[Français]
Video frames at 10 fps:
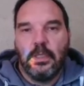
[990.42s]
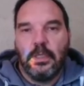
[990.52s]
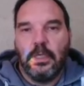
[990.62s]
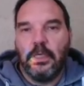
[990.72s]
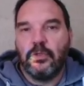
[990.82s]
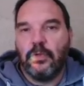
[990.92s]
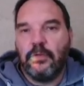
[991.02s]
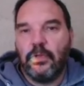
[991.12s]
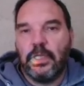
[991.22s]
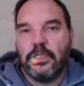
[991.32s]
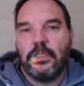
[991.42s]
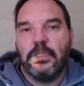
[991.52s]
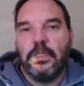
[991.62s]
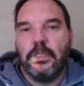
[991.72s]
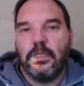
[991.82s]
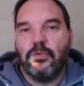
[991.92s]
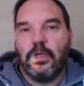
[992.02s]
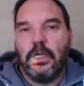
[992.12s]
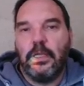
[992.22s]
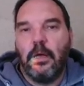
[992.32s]
Et son avantage ici, il était sur
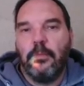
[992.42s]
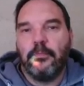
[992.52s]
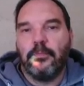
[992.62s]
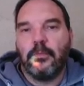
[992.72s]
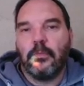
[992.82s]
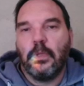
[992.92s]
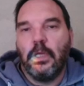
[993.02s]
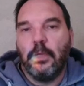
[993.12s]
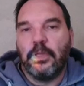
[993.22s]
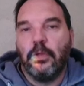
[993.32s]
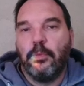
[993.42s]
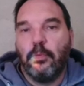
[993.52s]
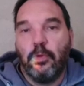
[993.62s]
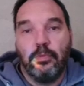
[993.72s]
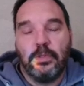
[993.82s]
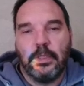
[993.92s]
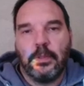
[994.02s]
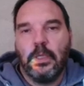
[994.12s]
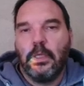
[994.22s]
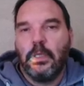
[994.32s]
l'aile d'âme, et maintenant, il peut plus pousser.
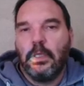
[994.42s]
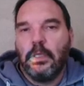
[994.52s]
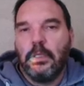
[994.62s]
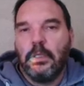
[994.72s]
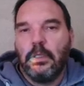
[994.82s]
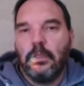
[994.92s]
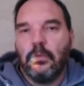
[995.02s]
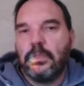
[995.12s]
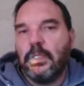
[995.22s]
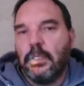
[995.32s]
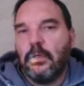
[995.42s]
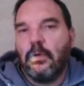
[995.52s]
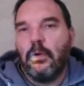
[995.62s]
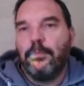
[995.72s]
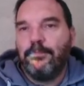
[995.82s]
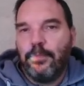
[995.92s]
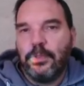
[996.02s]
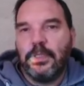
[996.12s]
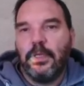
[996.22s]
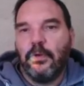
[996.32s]
Donc, c'est encore une
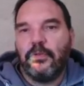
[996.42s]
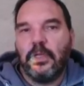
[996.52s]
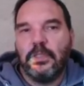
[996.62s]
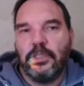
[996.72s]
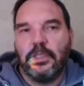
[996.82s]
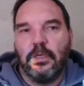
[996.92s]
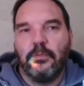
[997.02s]
petite erreur stratégique.